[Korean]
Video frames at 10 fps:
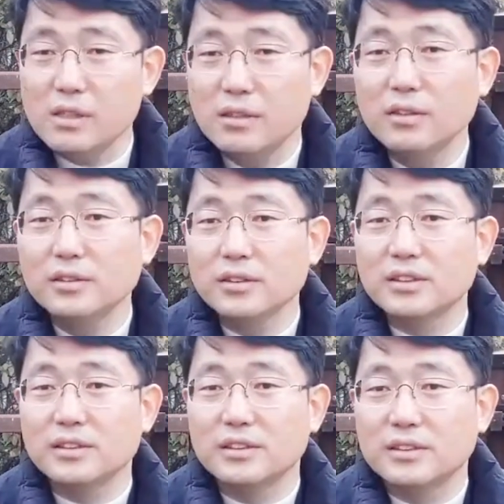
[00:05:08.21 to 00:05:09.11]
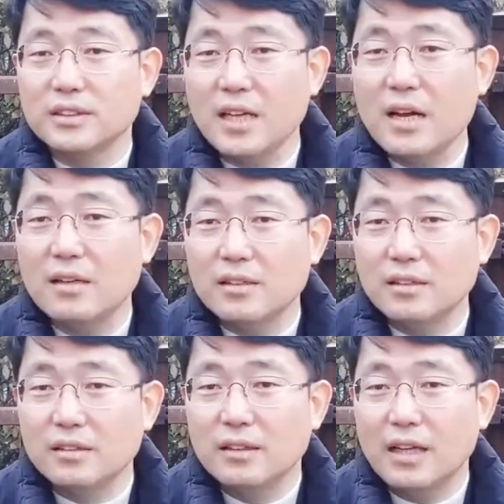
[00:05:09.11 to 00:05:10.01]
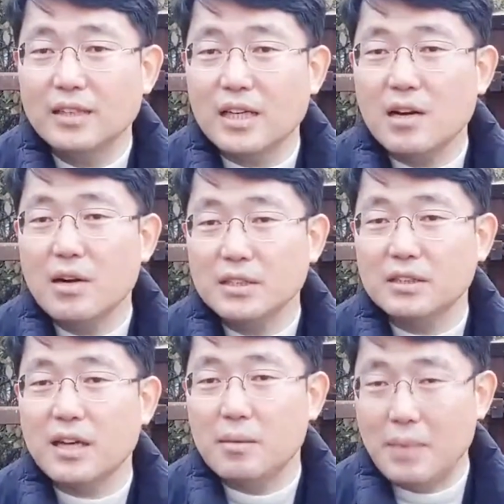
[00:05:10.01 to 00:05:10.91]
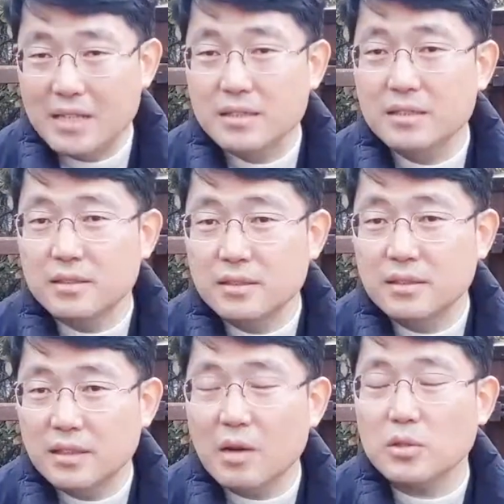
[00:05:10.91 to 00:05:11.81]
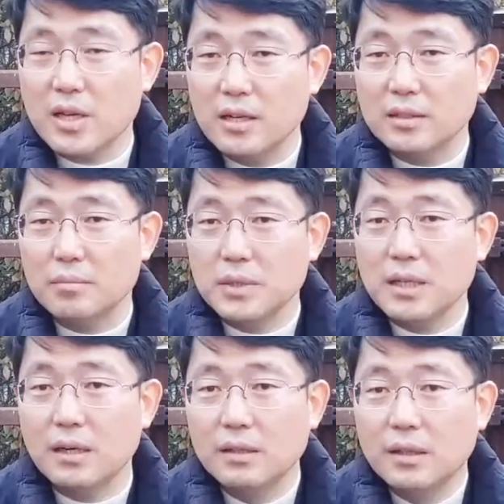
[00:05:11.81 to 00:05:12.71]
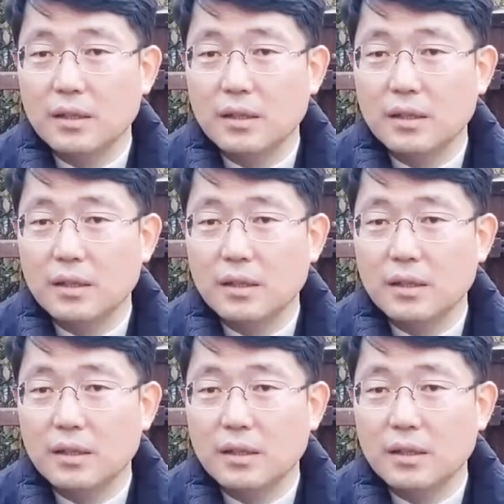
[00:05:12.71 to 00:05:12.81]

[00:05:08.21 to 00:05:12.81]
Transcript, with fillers: 이런 그 생각을 안타까워하실 때가 많다고 생각됩니다.